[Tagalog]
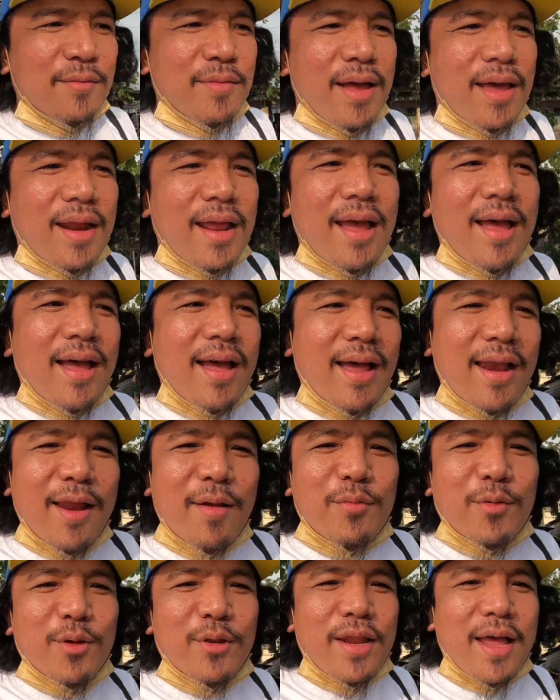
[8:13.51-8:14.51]
para
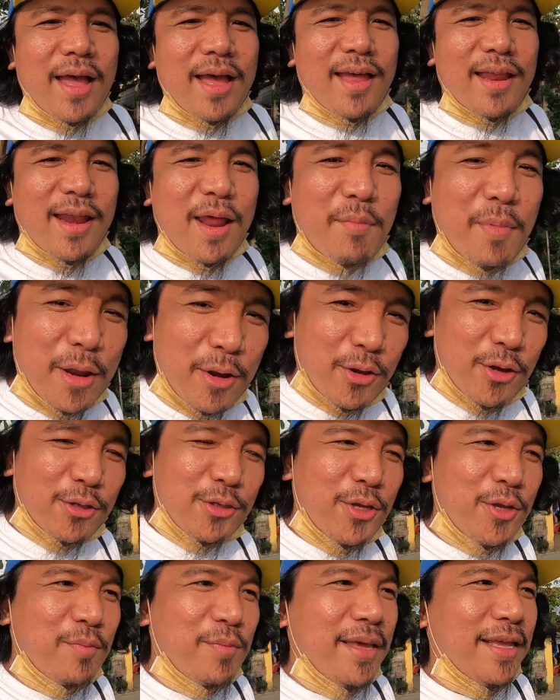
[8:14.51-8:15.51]
alam ko na
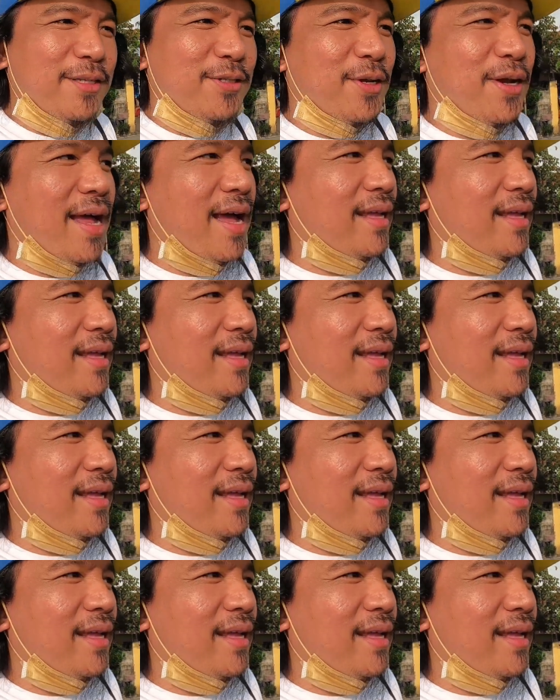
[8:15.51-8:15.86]
napanood nyo yung video